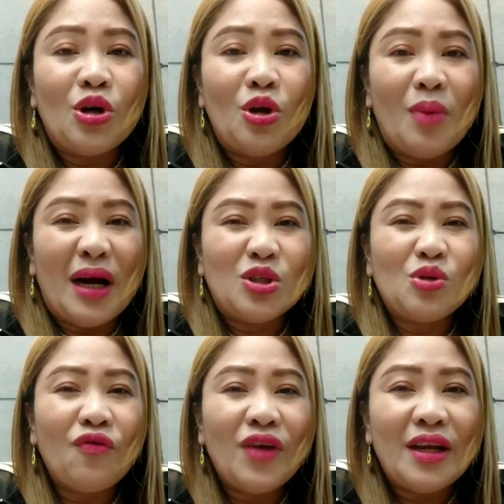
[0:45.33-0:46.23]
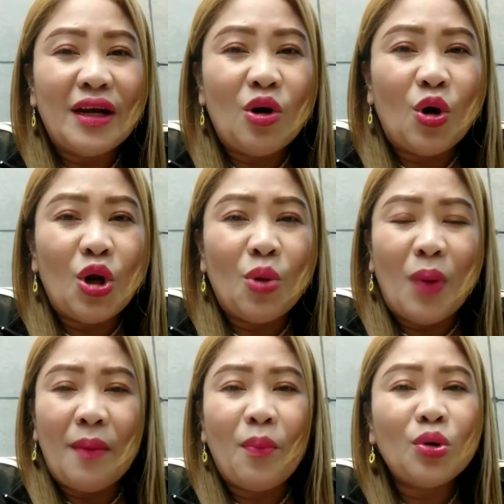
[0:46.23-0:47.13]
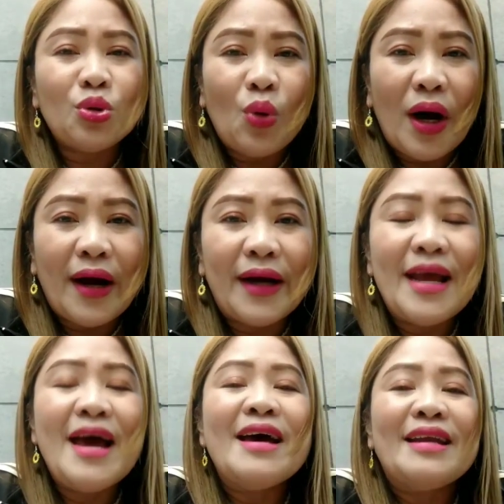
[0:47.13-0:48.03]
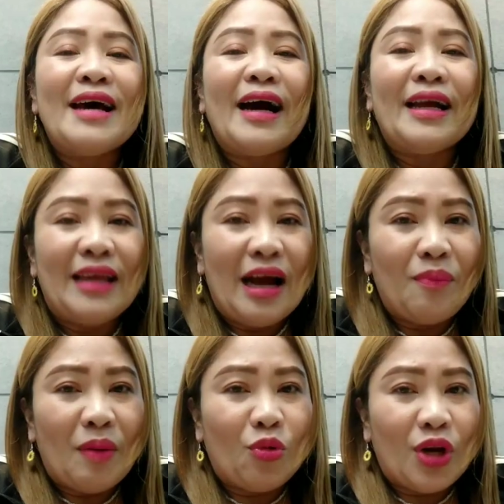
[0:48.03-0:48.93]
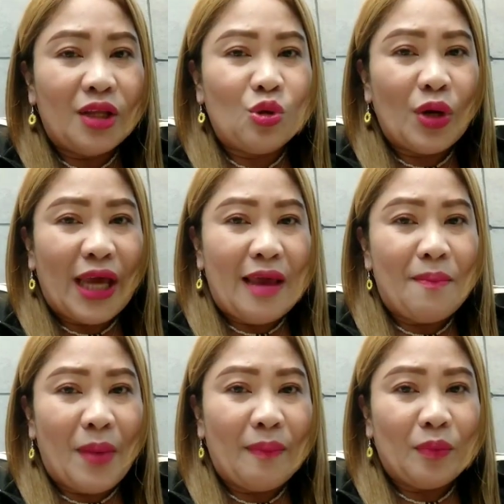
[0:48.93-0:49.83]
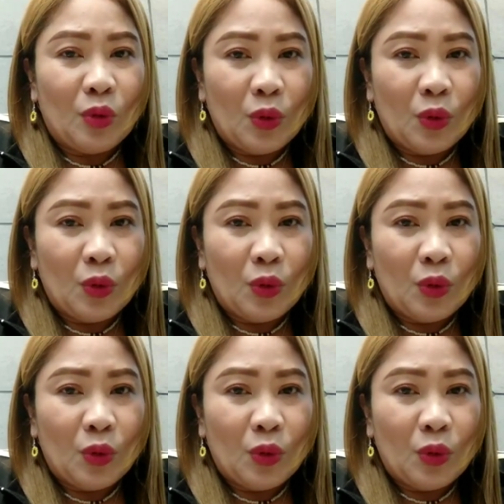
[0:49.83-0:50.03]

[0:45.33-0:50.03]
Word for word: or yung mga souvenir or yung mga photocard ng kanyang paboritong K-pop